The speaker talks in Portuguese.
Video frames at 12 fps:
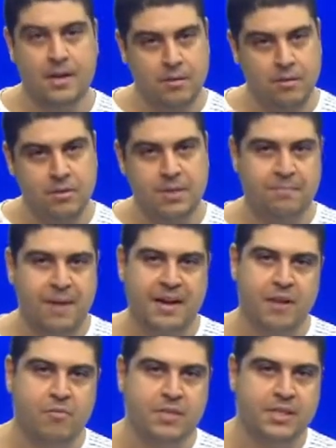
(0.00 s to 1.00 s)
Então, eu
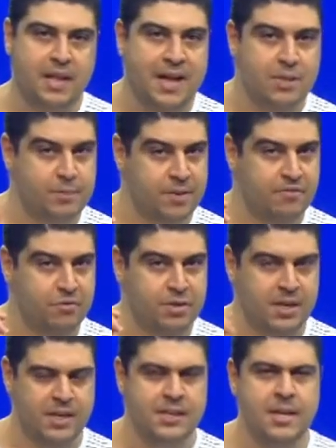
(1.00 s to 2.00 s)
separei um slide para
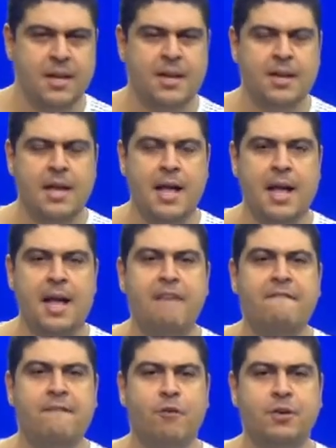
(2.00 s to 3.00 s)
vocês, é,
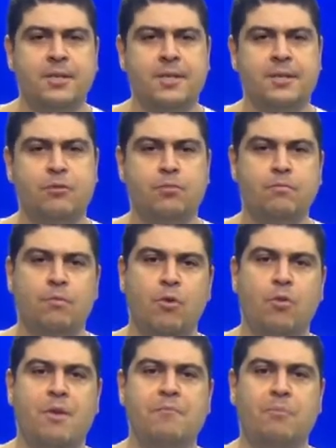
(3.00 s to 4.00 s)
reforçando um
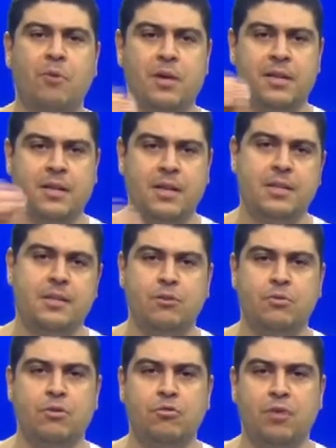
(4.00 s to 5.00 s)
pouco a importância
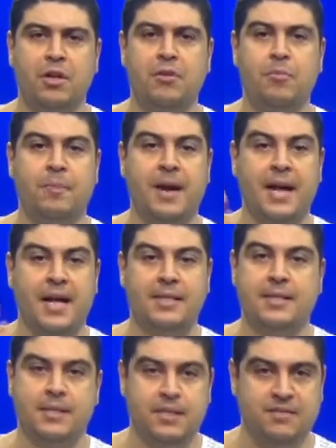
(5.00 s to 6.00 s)
do rio Nilo para
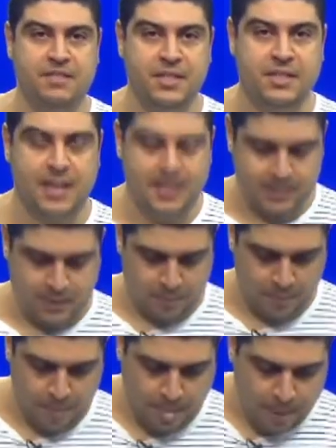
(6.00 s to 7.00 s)
essa
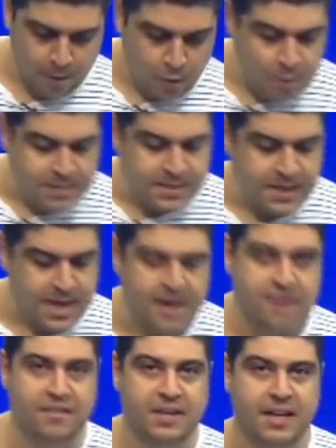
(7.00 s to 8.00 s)
civilização.
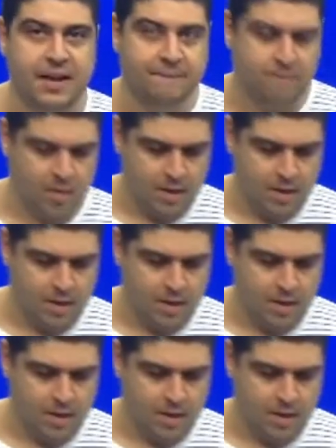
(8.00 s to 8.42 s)
Observem, né?